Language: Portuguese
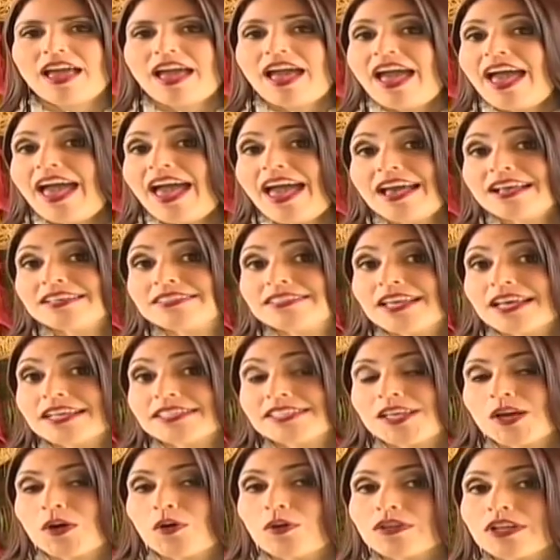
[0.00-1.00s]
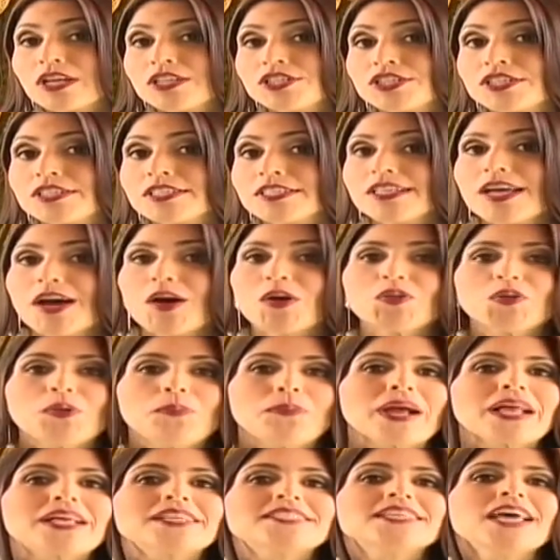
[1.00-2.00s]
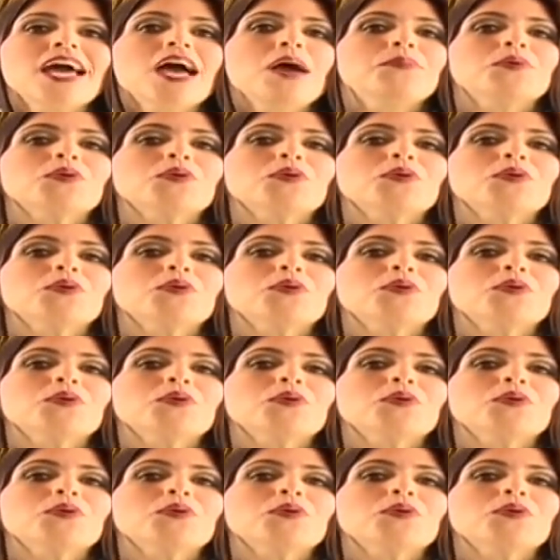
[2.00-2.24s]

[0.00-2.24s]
Essa é a segunda edição do Presépio,